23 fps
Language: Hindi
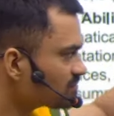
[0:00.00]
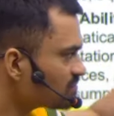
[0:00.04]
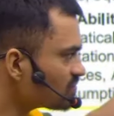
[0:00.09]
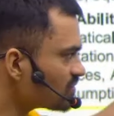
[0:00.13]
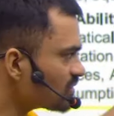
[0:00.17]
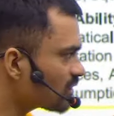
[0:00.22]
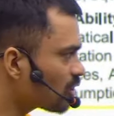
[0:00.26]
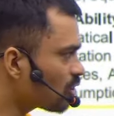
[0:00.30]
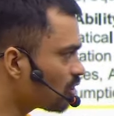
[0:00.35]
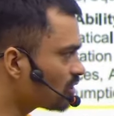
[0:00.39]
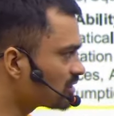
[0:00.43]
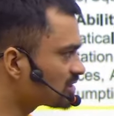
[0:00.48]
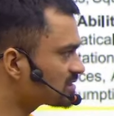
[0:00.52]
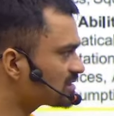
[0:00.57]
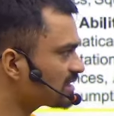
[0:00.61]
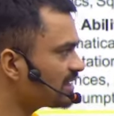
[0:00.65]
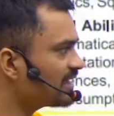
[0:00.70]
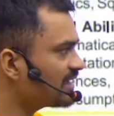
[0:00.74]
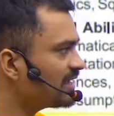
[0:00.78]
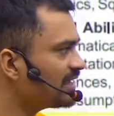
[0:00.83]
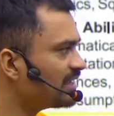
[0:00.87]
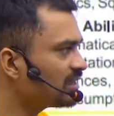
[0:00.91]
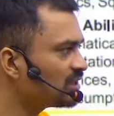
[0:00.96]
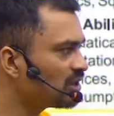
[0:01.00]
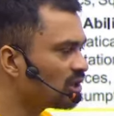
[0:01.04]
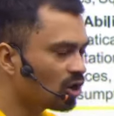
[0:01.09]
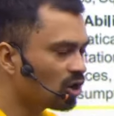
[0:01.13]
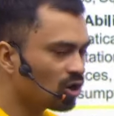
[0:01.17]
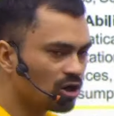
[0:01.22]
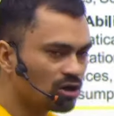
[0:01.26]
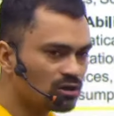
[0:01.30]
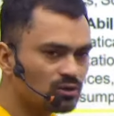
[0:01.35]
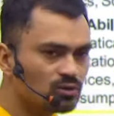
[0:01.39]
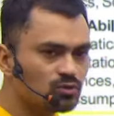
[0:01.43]
कौन सा है
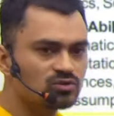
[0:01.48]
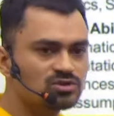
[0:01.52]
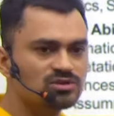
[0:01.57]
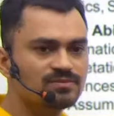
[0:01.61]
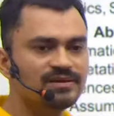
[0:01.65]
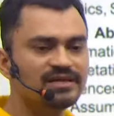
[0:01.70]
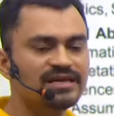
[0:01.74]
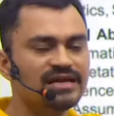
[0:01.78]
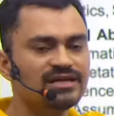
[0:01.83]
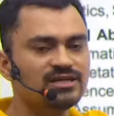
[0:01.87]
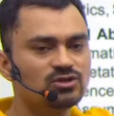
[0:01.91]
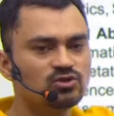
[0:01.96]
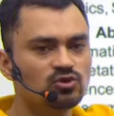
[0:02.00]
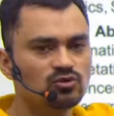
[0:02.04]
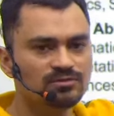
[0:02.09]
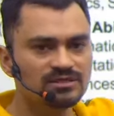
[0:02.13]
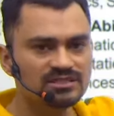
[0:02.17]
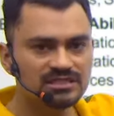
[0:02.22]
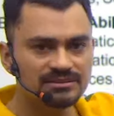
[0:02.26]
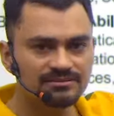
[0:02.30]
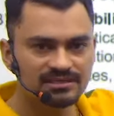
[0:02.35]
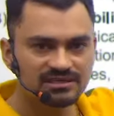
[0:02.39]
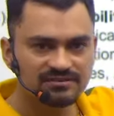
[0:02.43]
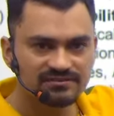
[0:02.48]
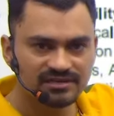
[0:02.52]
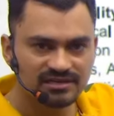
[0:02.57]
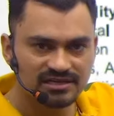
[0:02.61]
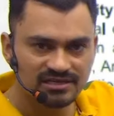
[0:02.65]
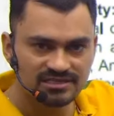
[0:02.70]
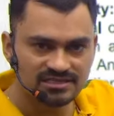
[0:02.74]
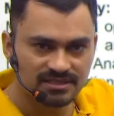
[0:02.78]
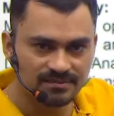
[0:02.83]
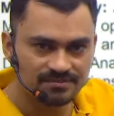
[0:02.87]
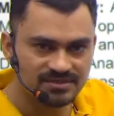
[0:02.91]
और उसमें यानी जो भी सी बी टी वन
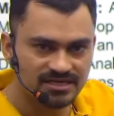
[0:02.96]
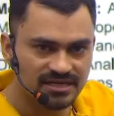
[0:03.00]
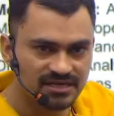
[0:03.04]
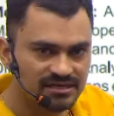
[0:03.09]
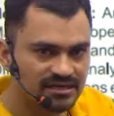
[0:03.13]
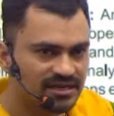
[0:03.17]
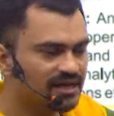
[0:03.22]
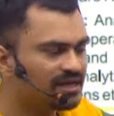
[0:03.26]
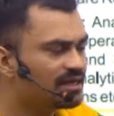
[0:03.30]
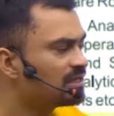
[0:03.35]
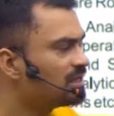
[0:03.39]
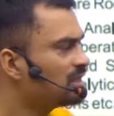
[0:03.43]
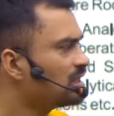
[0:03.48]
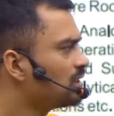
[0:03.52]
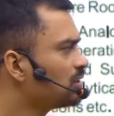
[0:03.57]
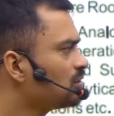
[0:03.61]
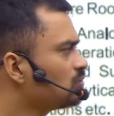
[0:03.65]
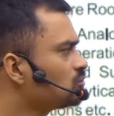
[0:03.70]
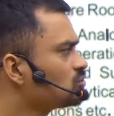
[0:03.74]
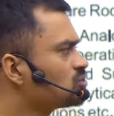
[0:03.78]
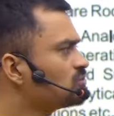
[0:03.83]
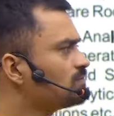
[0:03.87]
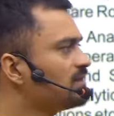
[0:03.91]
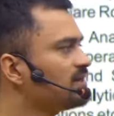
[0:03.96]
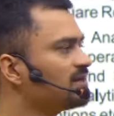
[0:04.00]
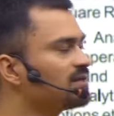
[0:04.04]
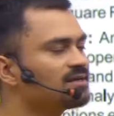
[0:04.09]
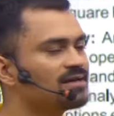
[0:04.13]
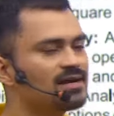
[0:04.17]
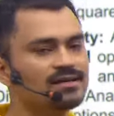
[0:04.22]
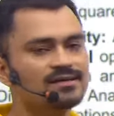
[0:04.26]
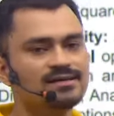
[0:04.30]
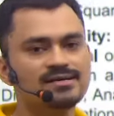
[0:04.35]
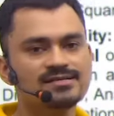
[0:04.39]
के लिए सब्जेक्ट है उसमें
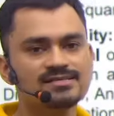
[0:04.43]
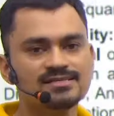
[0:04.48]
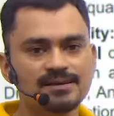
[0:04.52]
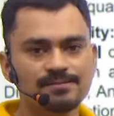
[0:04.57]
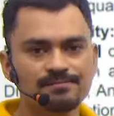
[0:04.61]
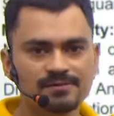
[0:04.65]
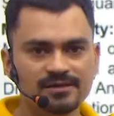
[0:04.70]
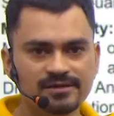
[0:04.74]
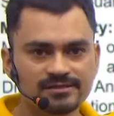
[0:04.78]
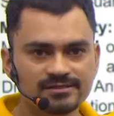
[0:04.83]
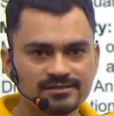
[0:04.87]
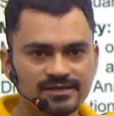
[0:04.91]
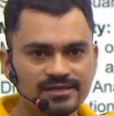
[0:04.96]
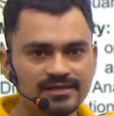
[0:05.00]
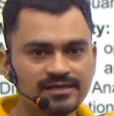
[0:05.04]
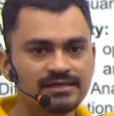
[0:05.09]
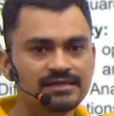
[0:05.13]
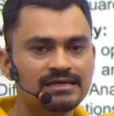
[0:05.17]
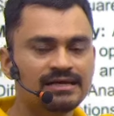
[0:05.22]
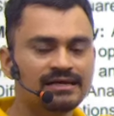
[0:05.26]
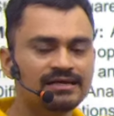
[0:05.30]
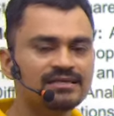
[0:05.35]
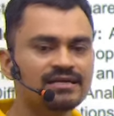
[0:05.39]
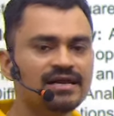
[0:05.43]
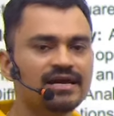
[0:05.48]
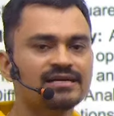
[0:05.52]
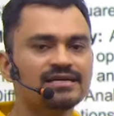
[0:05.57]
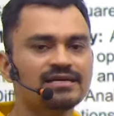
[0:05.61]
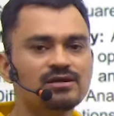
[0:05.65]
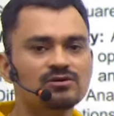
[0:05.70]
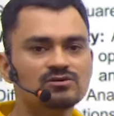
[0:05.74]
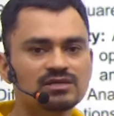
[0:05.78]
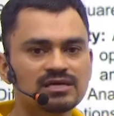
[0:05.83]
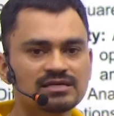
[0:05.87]
क्या क्या चैप्टर्स हैं क्या
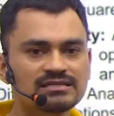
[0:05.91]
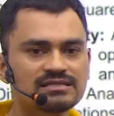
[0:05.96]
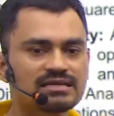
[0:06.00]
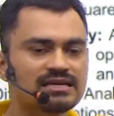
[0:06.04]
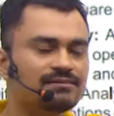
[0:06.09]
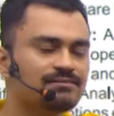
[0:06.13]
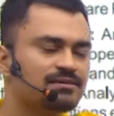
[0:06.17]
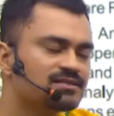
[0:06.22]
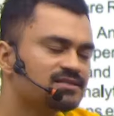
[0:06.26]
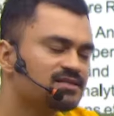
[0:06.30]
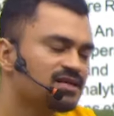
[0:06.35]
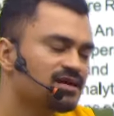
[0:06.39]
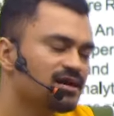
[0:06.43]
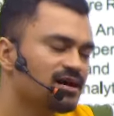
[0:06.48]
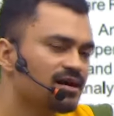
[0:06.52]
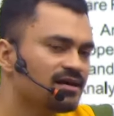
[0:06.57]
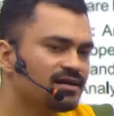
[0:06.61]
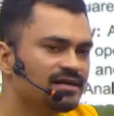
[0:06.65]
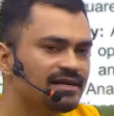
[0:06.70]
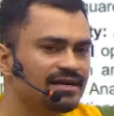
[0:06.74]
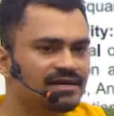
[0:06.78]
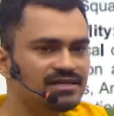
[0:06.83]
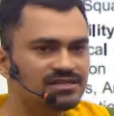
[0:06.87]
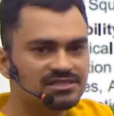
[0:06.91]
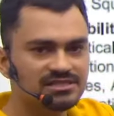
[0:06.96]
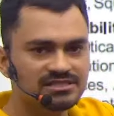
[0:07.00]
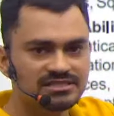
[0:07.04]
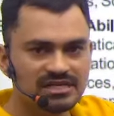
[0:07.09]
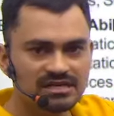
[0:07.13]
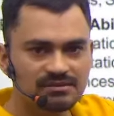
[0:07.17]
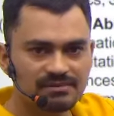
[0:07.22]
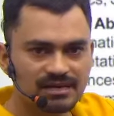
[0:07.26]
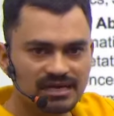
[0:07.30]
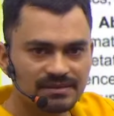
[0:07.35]
क्या उसका सिलेबस है हर एक चीज़
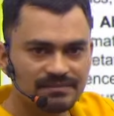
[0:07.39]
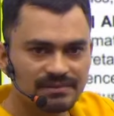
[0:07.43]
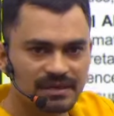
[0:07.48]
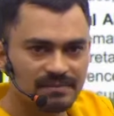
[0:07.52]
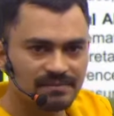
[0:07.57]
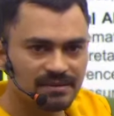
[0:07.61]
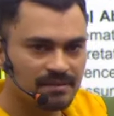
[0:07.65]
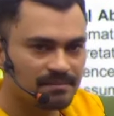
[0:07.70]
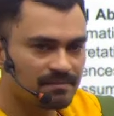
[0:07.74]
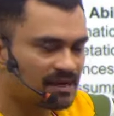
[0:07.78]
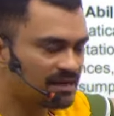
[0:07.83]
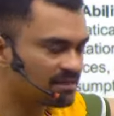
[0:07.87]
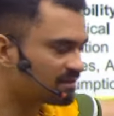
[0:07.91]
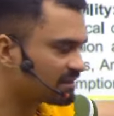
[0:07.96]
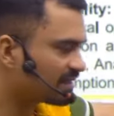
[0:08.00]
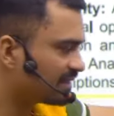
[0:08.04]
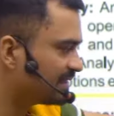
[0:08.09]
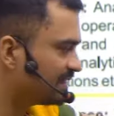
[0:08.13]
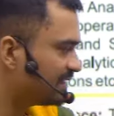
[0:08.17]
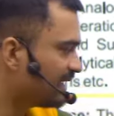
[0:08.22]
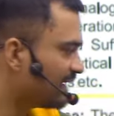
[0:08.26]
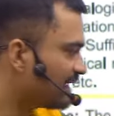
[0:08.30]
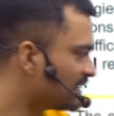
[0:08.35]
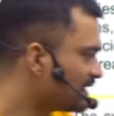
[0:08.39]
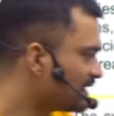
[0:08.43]
के बारे में हमने बात करी है